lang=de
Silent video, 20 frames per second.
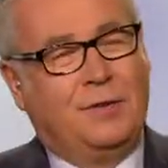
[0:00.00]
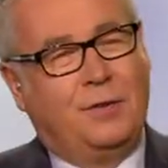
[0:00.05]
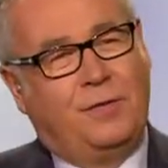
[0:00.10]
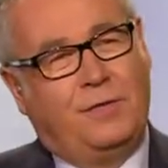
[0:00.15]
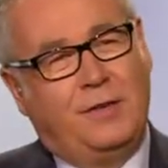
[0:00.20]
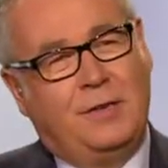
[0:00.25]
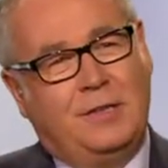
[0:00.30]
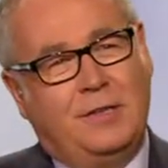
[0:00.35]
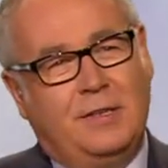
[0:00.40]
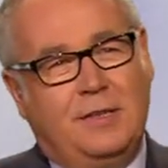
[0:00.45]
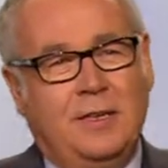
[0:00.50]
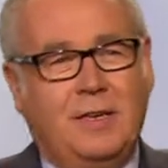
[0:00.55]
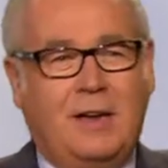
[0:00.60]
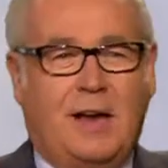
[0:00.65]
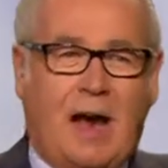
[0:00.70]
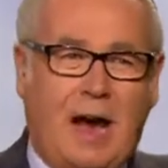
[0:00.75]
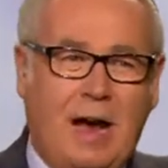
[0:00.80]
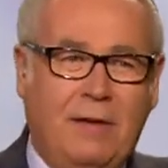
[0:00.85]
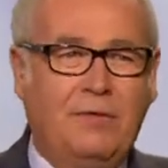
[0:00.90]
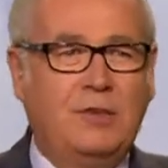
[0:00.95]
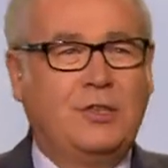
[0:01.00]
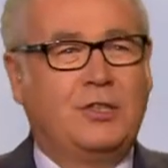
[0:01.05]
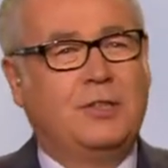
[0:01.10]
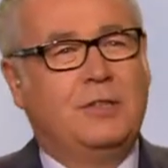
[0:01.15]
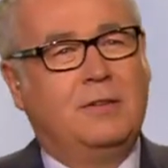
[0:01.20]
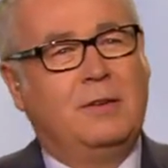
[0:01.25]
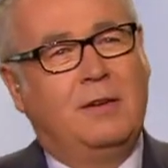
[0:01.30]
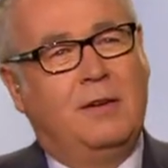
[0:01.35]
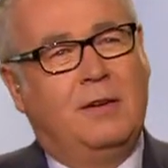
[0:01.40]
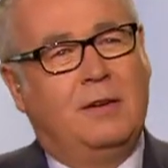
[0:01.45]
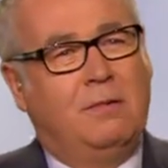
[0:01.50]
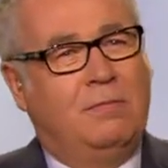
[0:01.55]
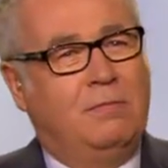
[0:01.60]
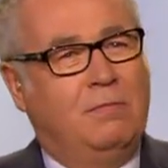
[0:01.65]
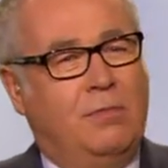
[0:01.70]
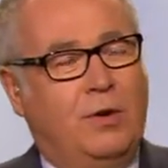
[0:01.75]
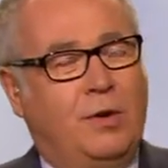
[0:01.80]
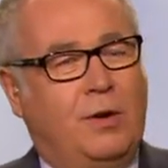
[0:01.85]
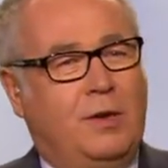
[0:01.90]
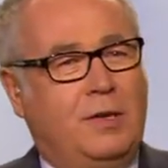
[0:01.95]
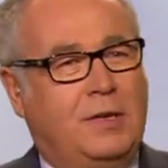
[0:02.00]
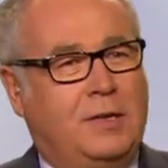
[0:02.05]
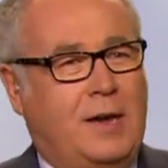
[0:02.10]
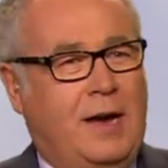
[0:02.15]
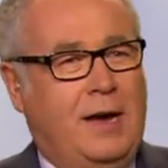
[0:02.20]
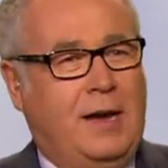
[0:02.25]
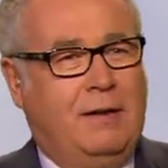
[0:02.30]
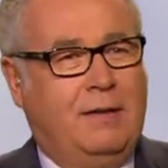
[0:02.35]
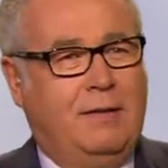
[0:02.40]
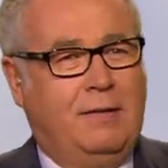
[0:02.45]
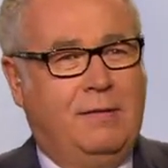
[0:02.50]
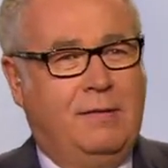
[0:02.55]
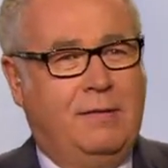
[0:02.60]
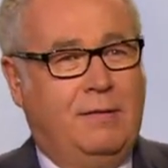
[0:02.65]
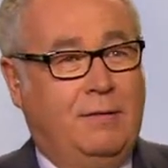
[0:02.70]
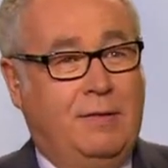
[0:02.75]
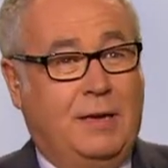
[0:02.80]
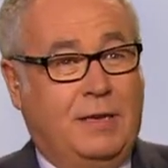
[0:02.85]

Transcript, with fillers: ich finde die grafischen äh, Möglichkeiten